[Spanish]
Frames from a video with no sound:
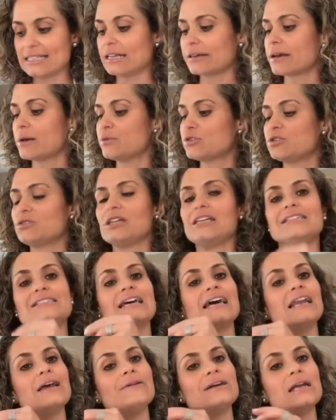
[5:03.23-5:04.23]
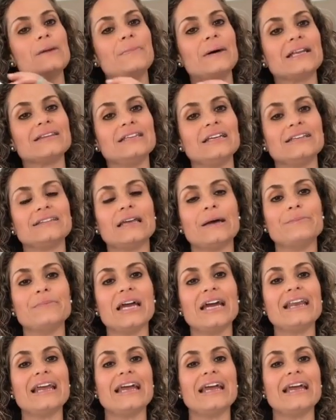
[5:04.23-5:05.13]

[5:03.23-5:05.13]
la que vamos a utilizar, la van a partir también,